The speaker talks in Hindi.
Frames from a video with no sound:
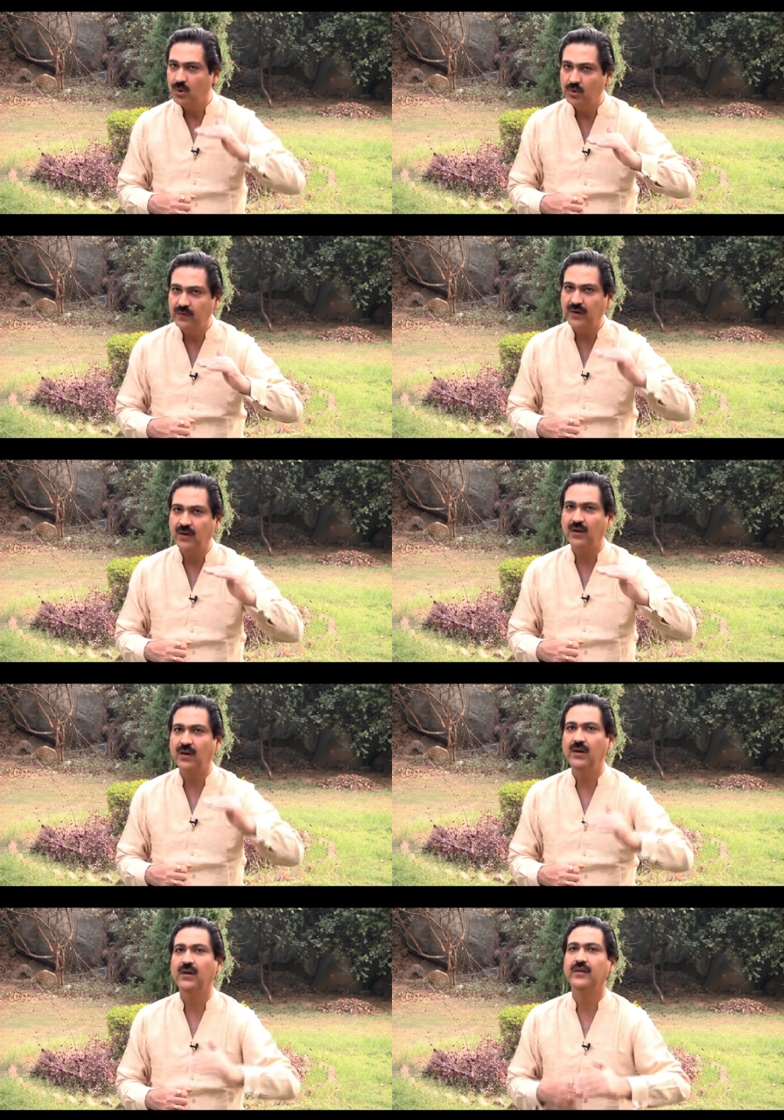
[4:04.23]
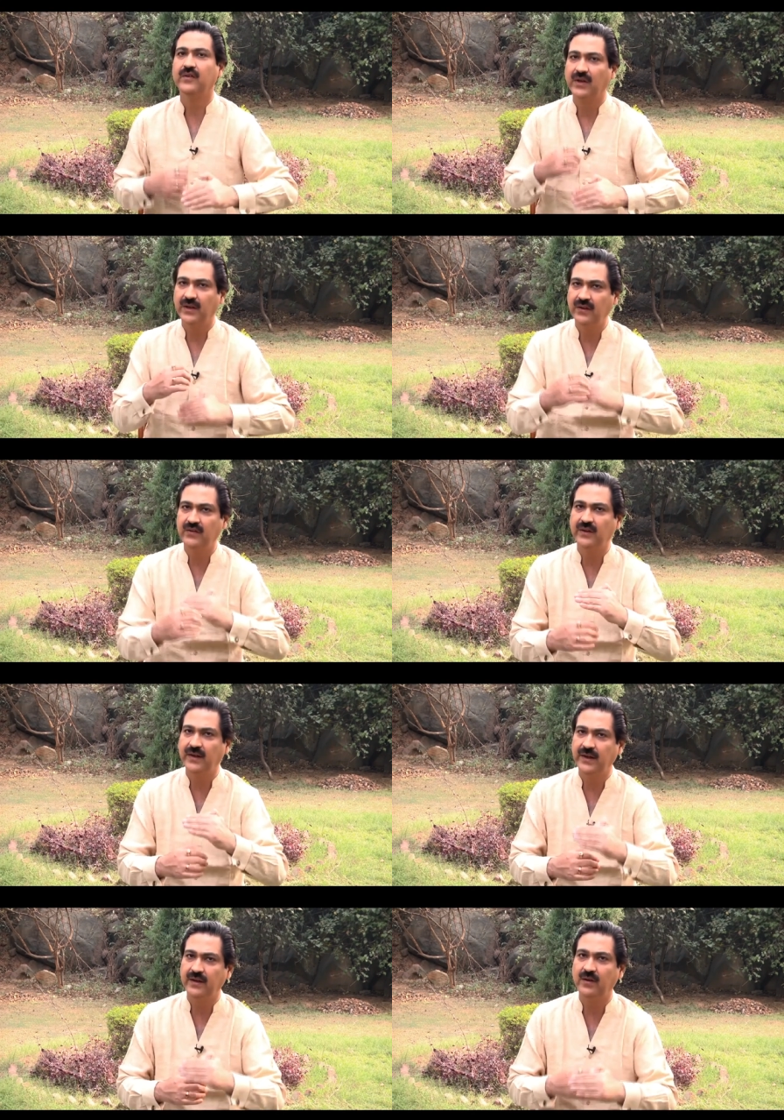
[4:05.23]
ओवरऑल स्टडीज़ से
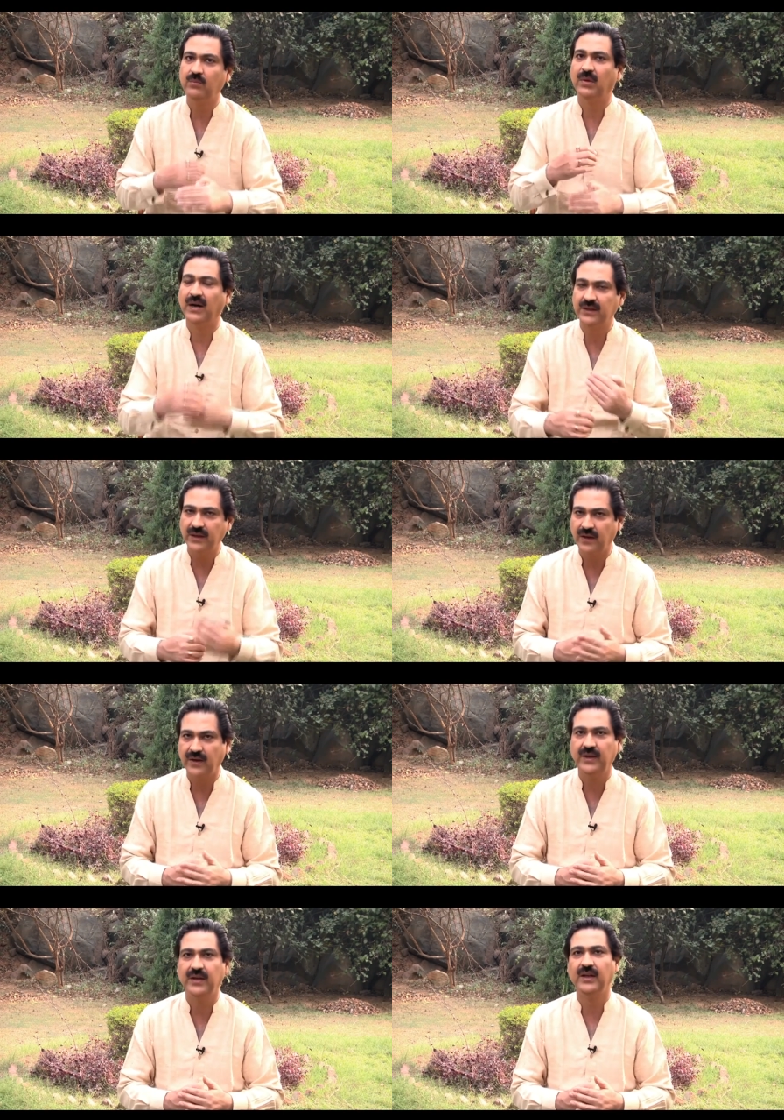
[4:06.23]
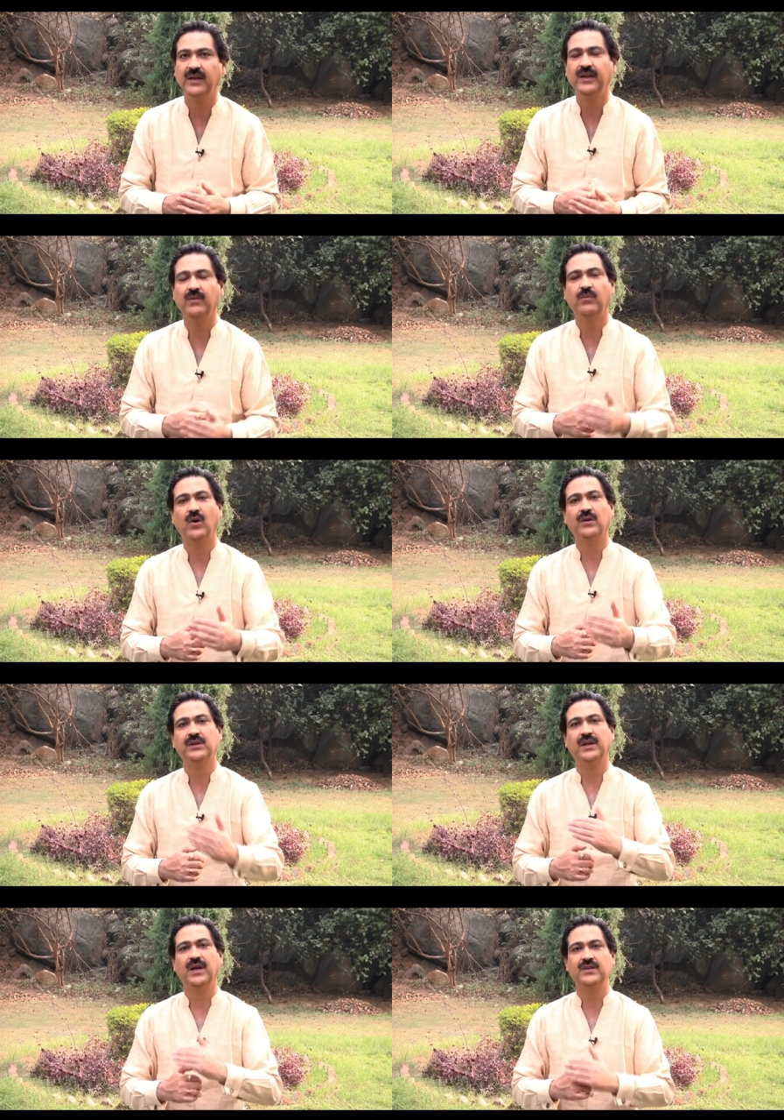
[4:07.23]
रिलेटेड बातें करने के लिए बहुत
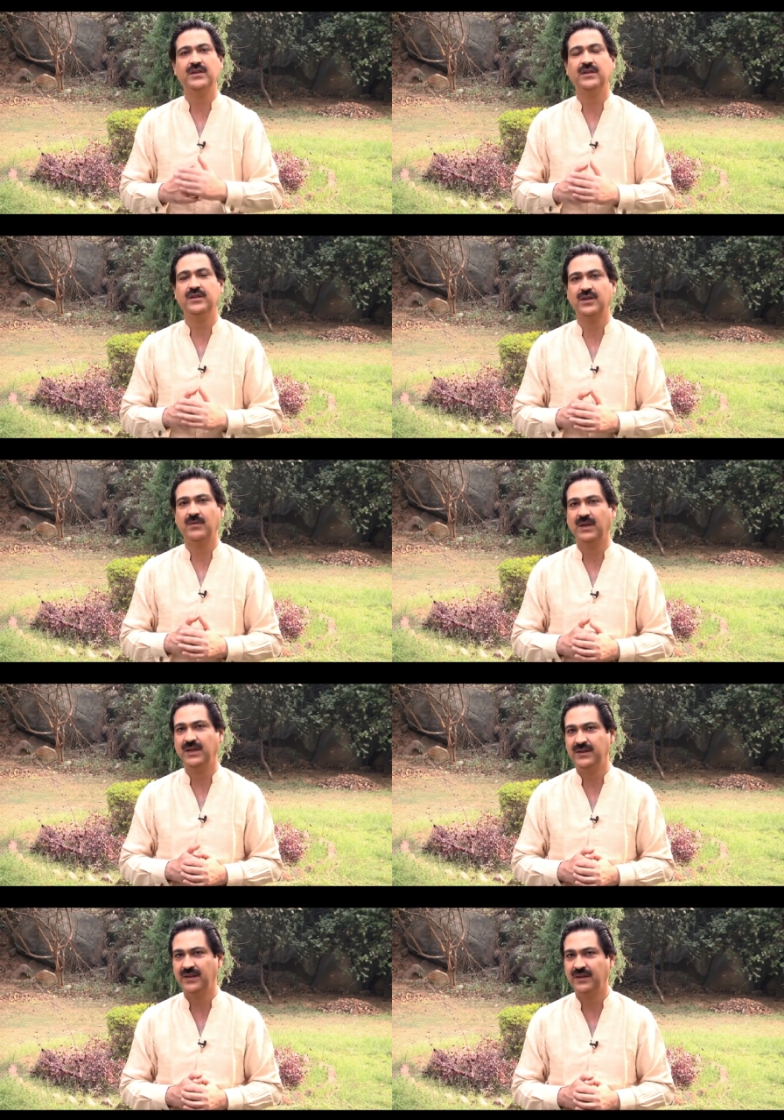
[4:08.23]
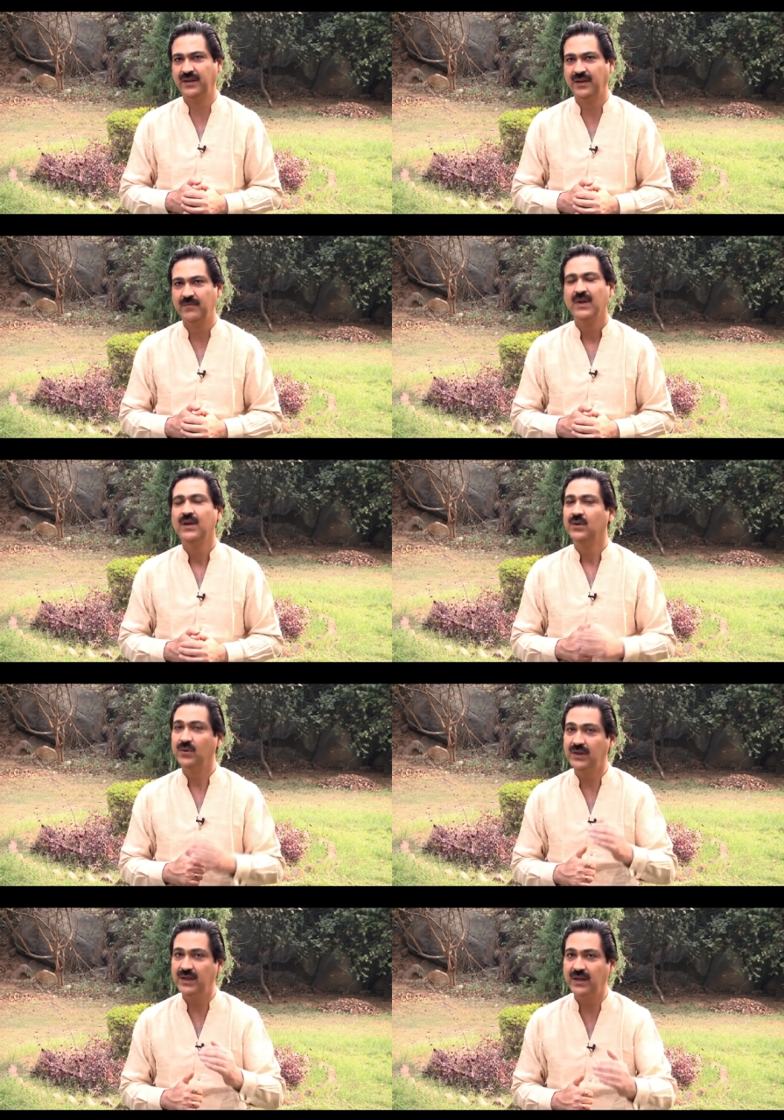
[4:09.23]
ही अच्छी दिशा मानी जाती है तो
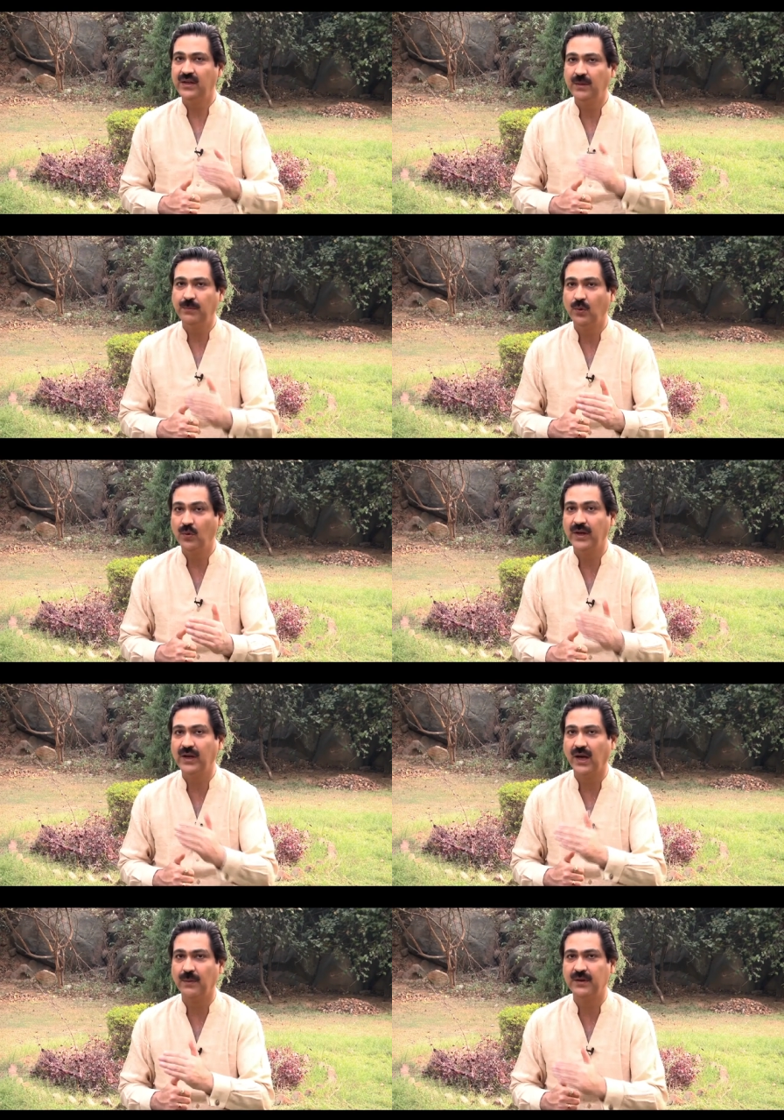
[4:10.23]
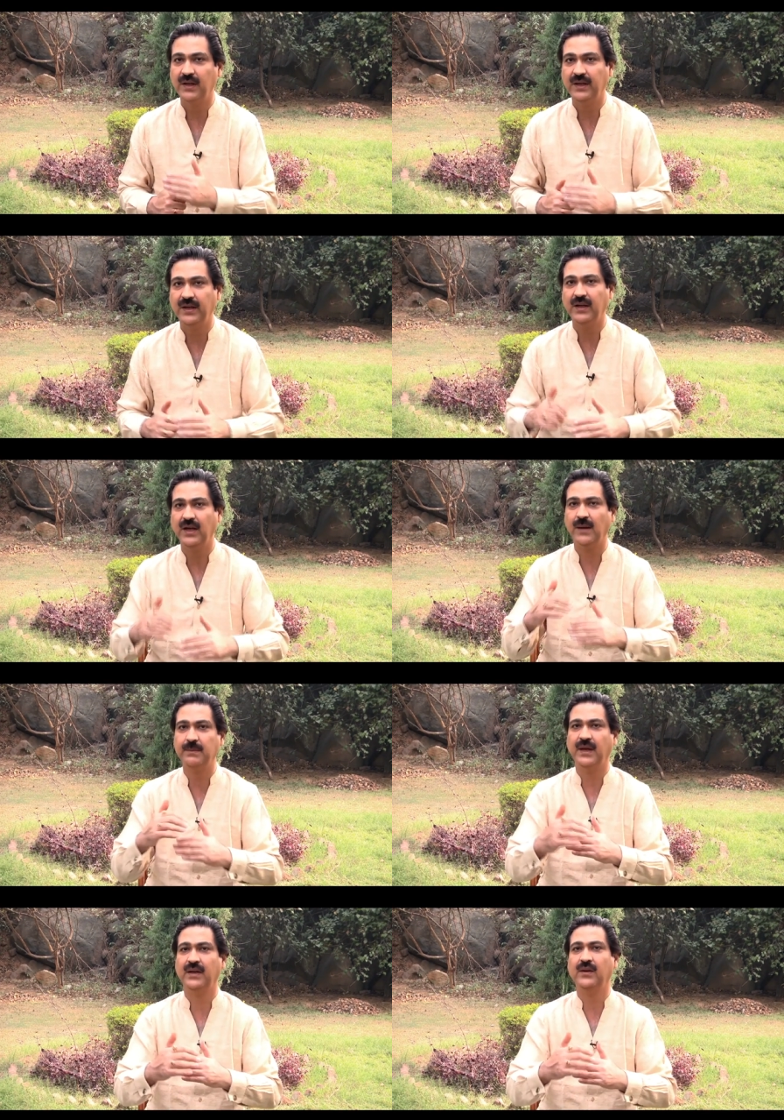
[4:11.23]
ये टिप हो गई आपके लिए कि आप
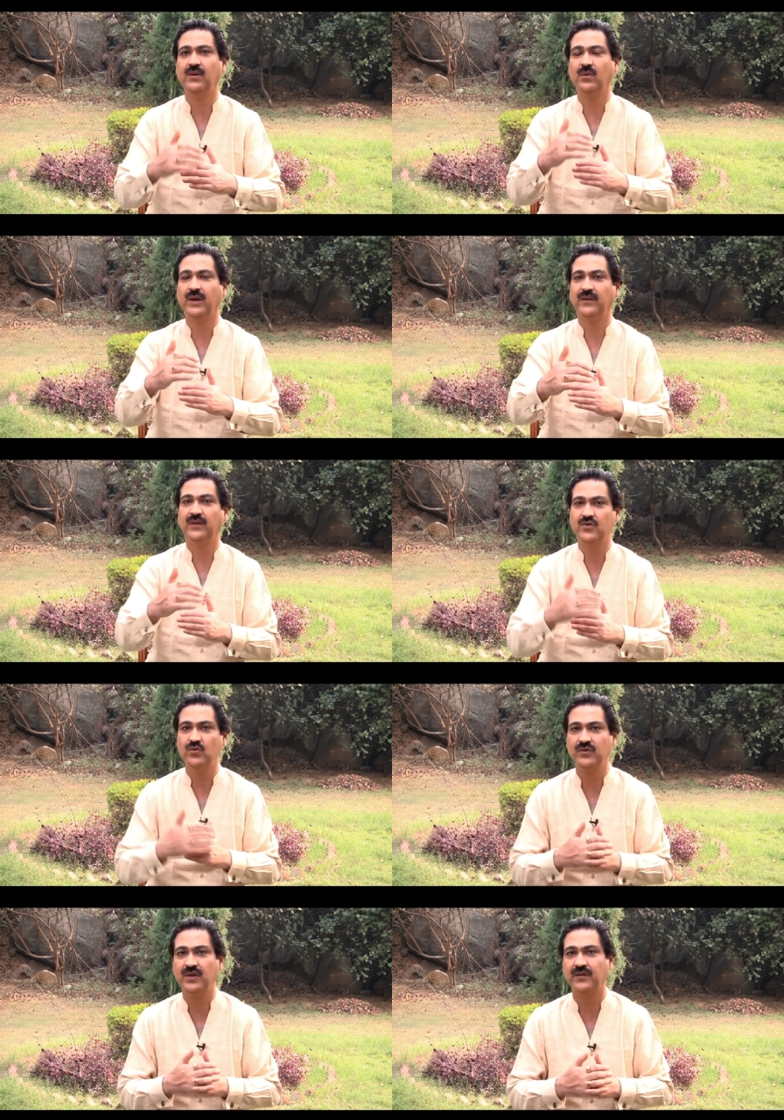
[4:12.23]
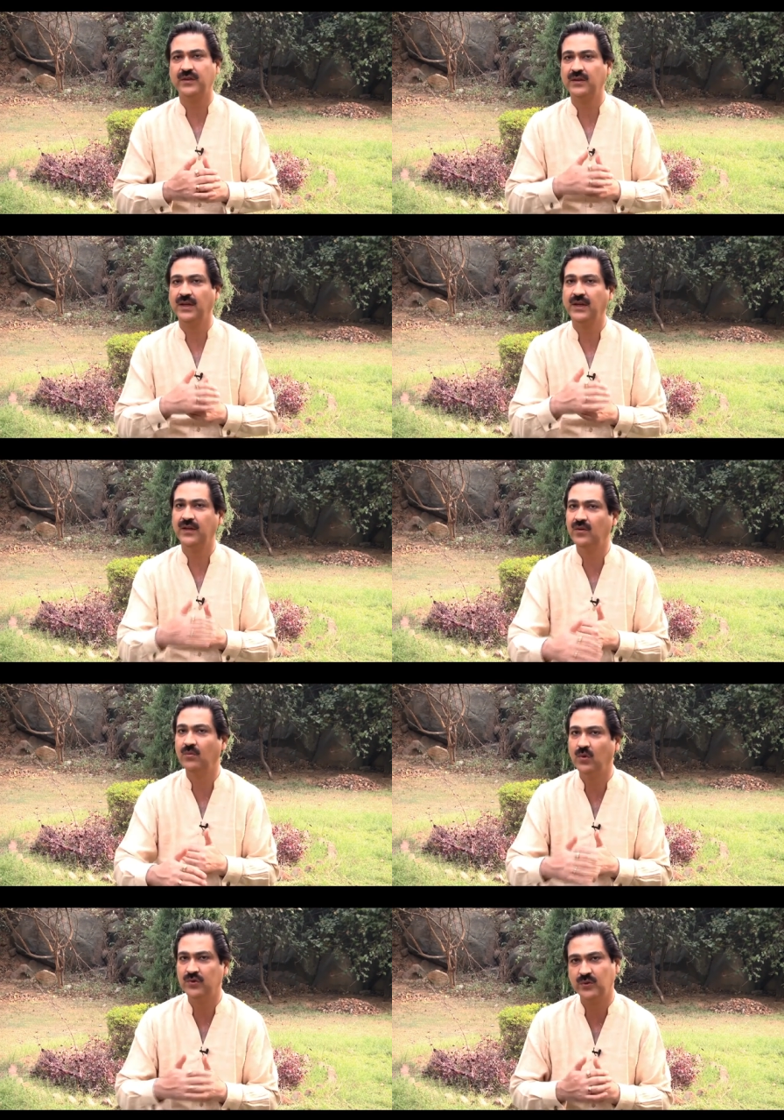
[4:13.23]
कैरियर को कैसे चूज़ कर सकते हैं कैसे
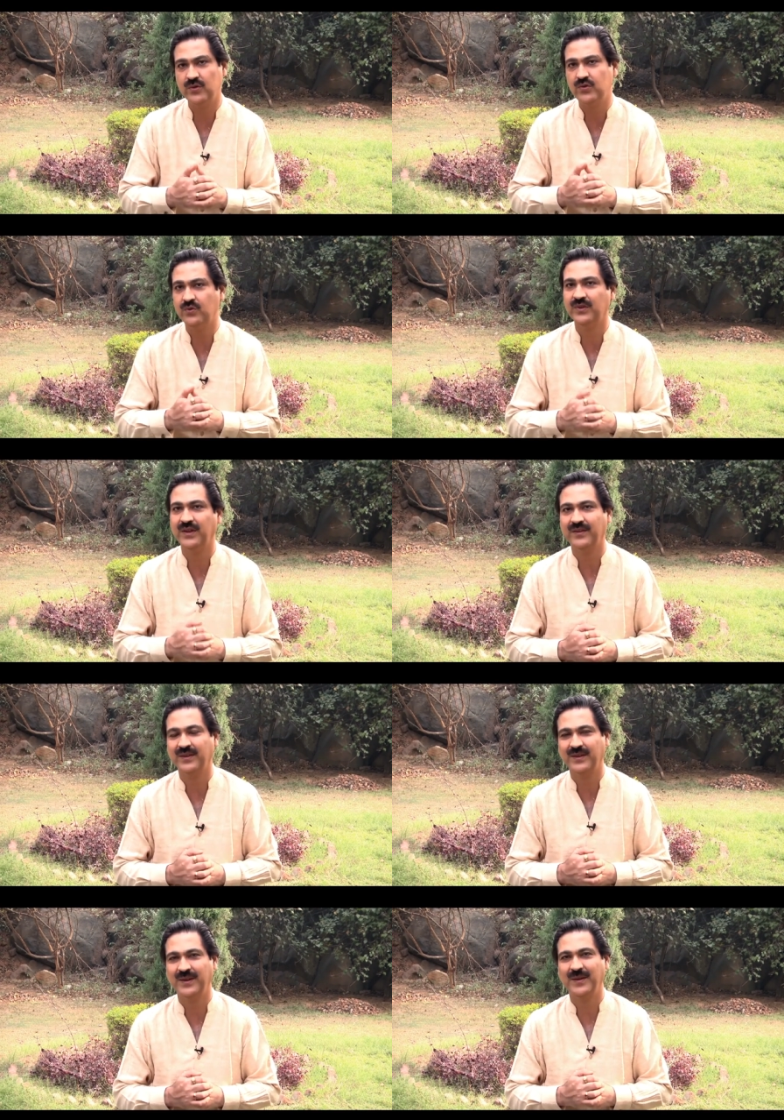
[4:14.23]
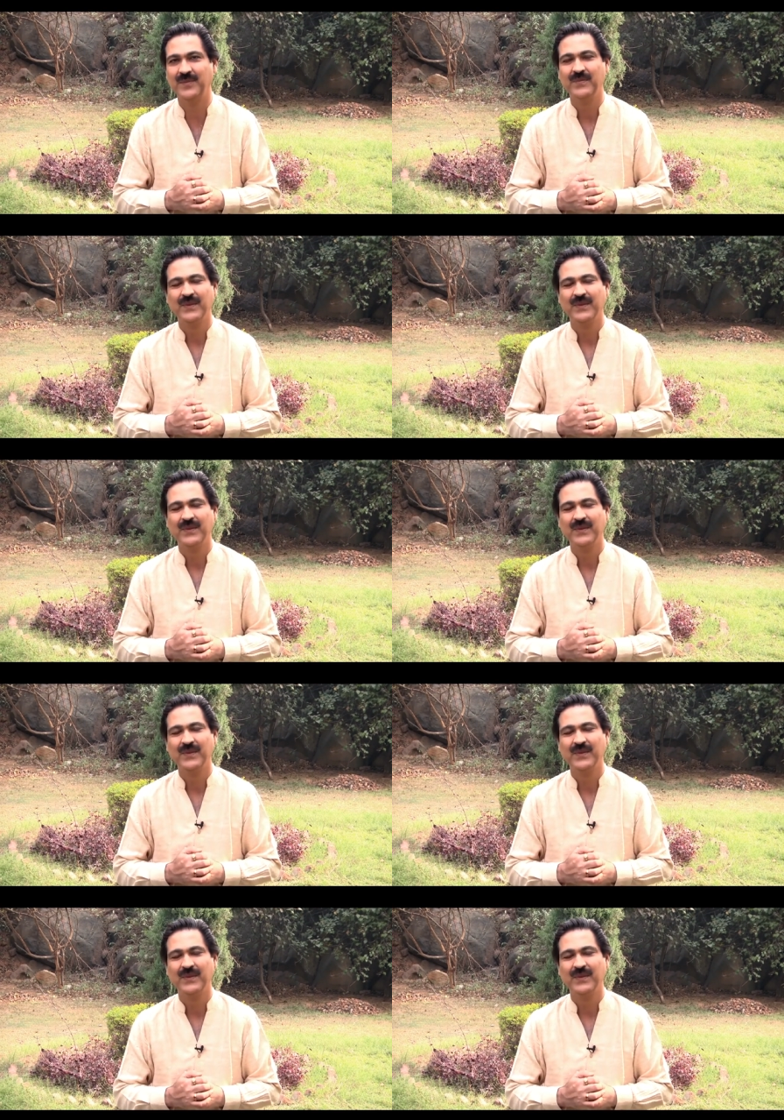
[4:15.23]
बुक्स को चूज़ कर सकते हैं